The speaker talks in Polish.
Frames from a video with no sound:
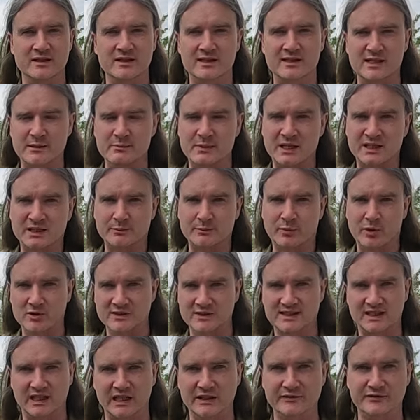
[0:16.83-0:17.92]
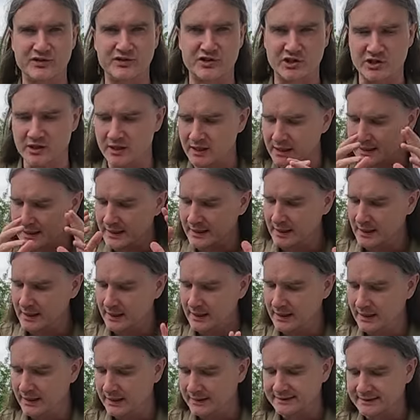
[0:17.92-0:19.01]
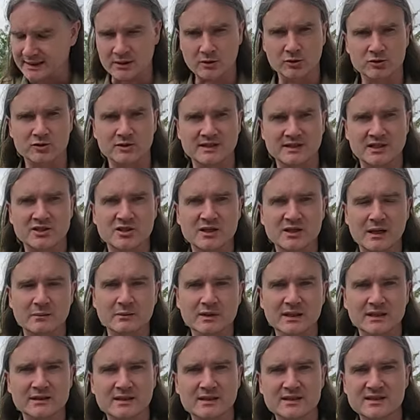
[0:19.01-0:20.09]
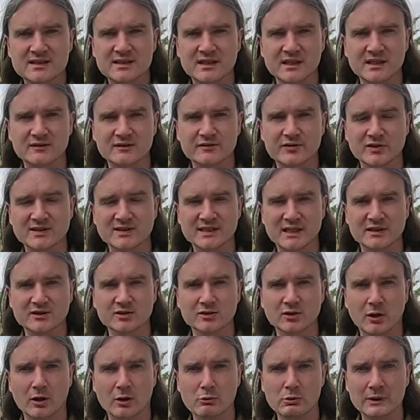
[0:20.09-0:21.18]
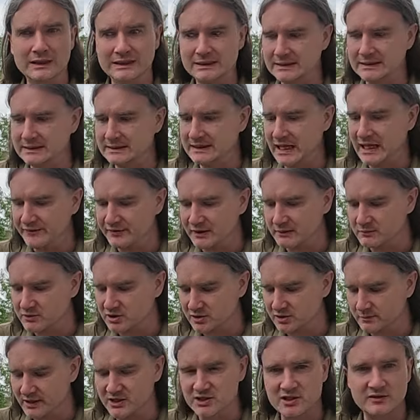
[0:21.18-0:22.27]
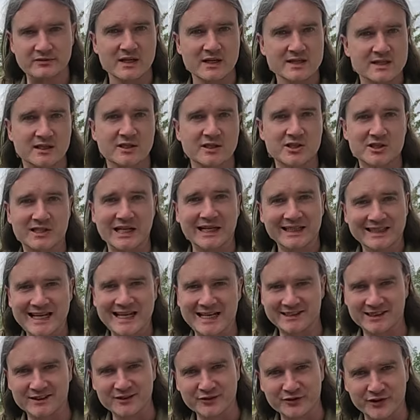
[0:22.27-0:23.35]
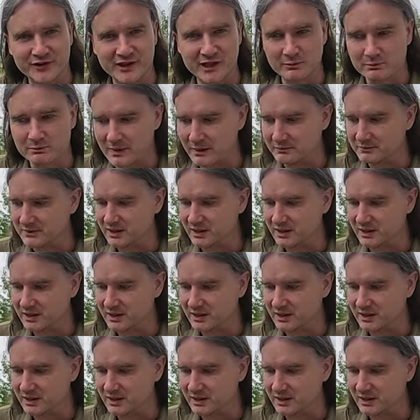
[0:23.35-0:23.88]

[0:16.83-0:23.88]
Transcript: klimat polskiej wsi. Tak oto zaczynamy edycję wiosenną. Y, nie wiem, czy będzie więcej niż ten jeden film. Mam